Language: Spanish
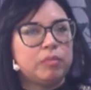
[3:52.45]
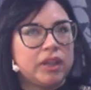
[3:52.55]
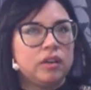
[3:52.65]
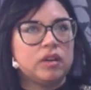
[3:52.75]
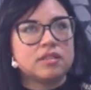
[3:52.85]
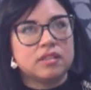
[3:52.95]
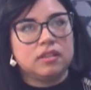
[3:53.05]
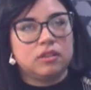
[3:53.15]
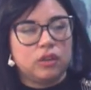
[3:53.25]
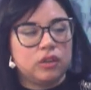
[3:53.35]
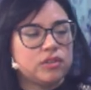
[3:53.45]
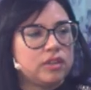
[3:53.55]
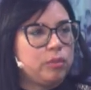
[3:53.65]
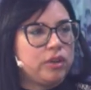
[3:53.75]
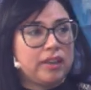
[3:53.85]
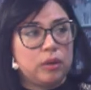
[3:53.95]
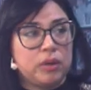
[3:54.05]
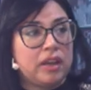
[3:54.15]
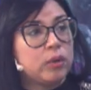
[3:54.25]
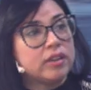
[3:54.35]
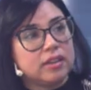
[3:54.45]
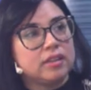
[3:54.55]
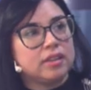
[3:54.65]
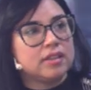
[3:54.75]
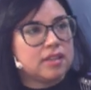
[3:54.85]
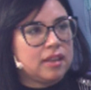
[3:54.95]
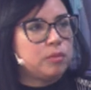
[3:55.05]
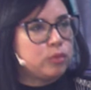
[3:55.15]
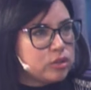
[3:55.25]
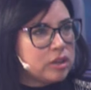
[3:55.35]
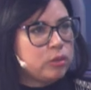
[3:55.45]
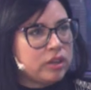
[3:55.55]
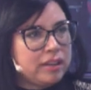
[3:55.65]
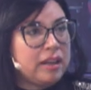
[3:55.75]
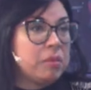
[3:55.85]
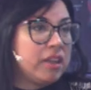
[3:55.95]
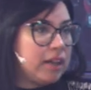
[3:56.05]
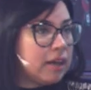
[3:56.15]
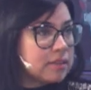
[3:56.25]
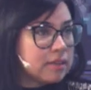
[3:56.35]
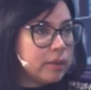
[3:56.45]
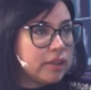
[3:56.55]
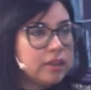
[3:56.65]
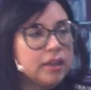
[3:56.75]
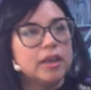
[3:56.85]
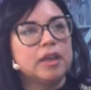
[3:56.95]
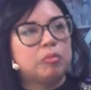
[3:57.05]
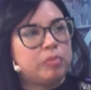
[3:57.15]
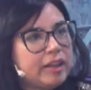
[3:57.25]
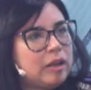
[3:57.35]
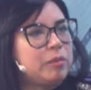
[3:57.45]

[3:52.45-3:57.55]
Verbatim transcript: Pero así todos, si por ahí algunas no están interesadas, muchas mujeres ama de casa van para